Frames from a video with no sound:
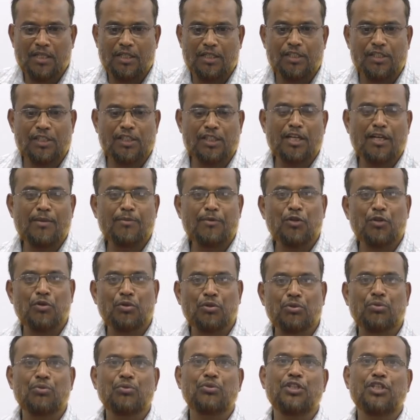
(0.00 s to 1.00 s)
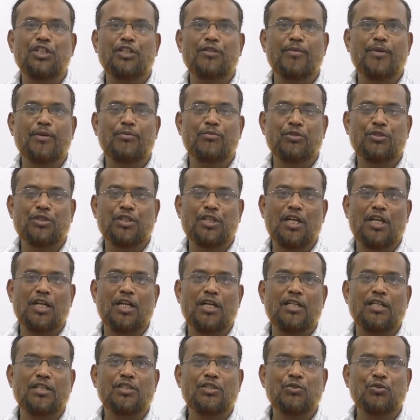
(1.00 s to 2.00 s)
ইসলামী অর্থনৈতিক ব্যবস্থা
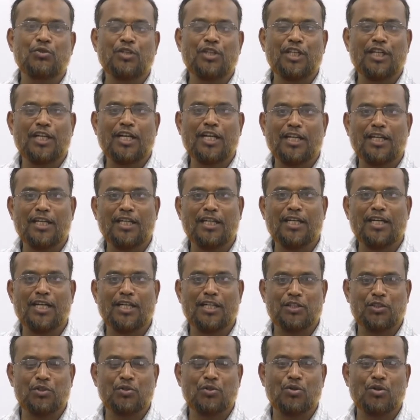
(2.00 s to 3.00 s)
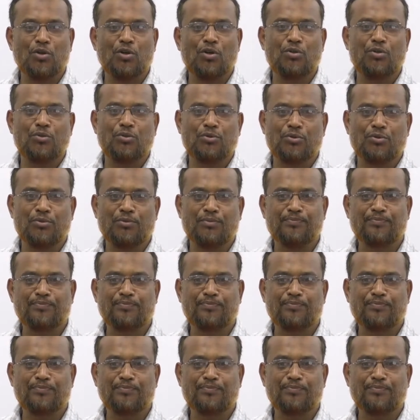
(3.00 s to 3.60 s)
যদি এখানে কার্যকর হতো